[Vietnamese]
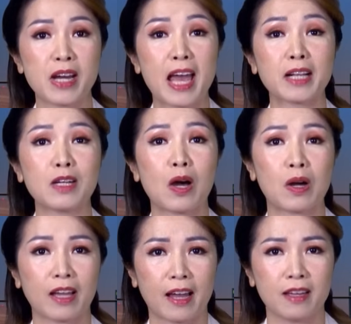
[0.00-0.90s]
đáng lo
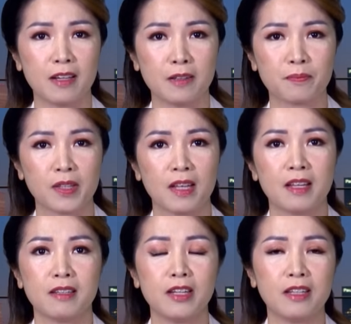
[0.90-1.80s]
ngại hơn.
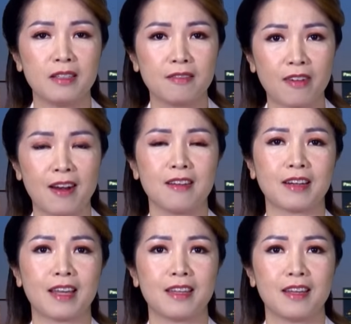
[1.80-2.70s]
Và lần
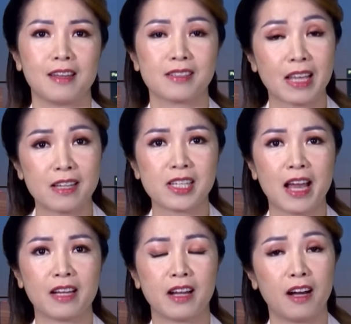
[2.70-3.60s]
này xảy
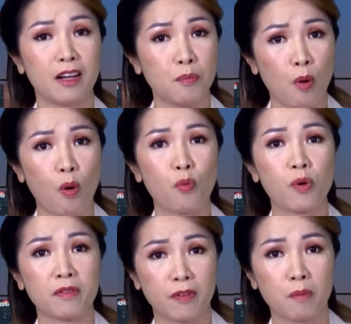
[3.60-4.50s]
ra ở Bộ
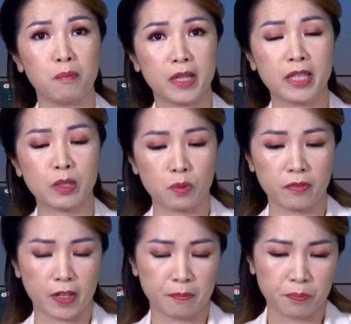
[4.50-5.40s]
Quốc phòng Mỹ thưa quý
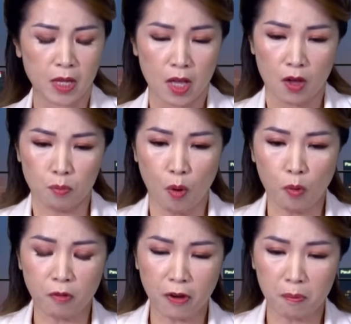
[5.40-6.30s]
vị. Bộ
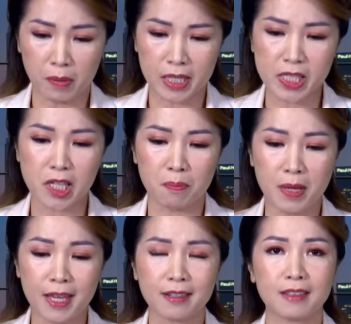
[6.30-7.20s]
Quốc phòng Mỹ cho
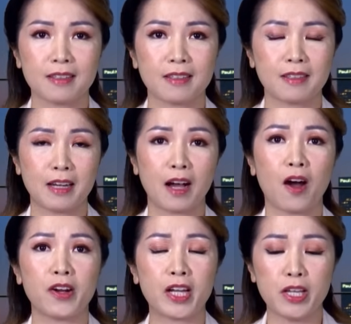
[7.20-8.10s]
biết là
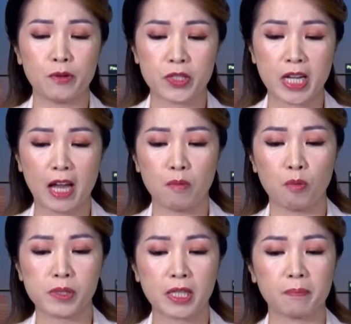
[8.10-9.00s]
họ đã điều tra
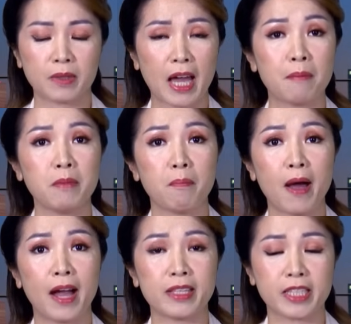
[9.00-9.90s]
một trăm tám mươi
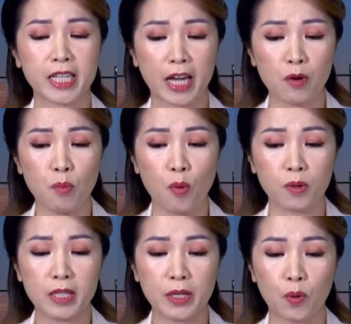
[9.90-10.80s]
ba những cái cáo buộc
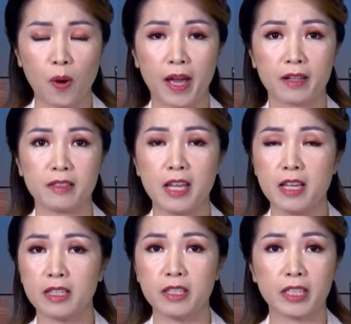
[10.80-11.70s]
liên quan
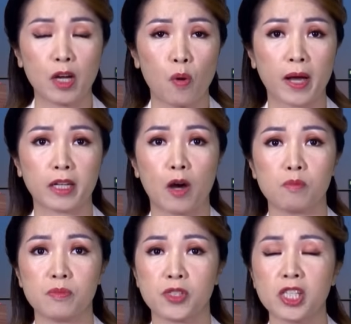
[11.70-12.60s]
đến những cái hoạt
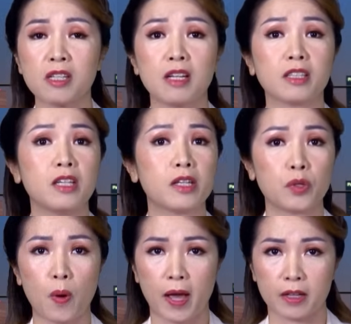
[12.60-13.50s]
động rất là cực
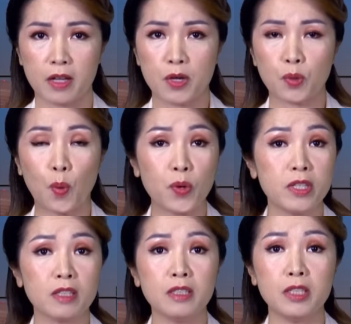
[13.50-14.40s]
đoan của
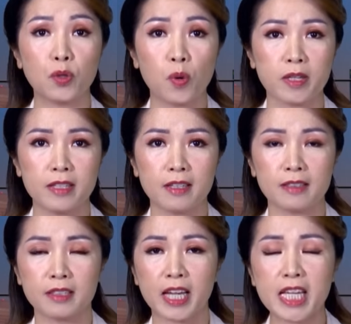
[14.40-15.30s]
những người quân
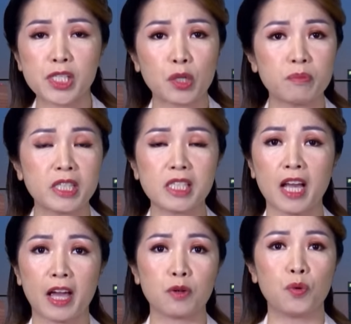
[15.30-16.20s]
nhân ngay trong chính
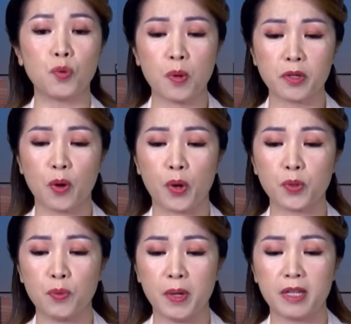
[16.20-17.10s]
hàng ngũ quân đội
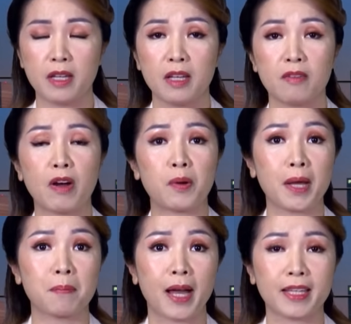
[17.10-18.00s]
của mình vào
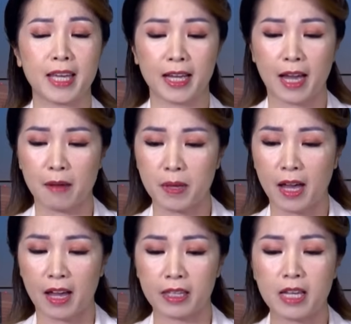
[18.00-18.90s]
năm hai nghìn không trăm hai mươi
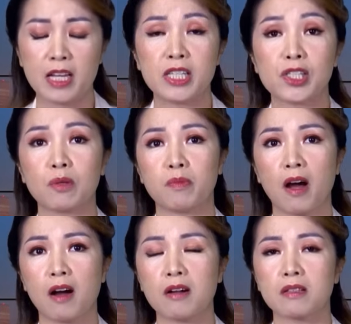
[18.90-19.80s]
hai. Trong
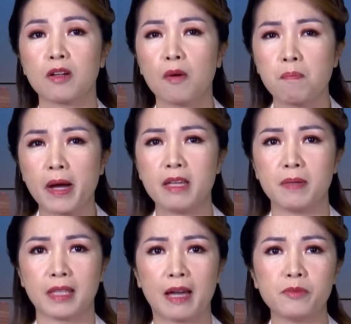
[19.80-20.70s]
đó có bảy
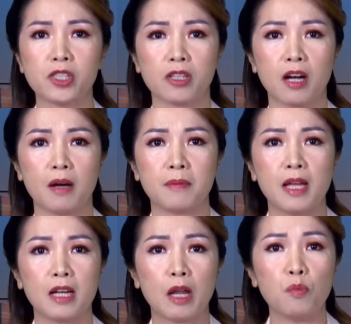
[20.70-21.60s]
mươi tám trường hợp
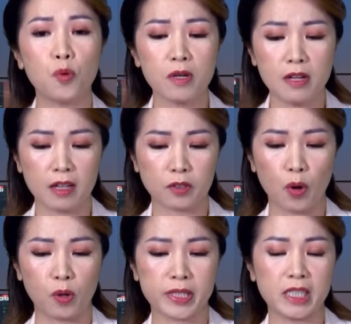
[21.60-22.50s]
là muốn lật
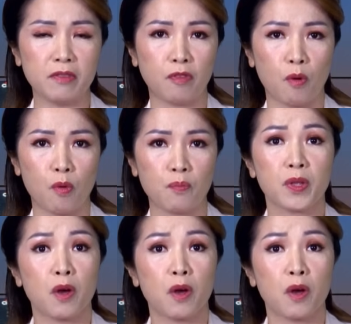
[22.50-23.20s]
đổ chính phủ,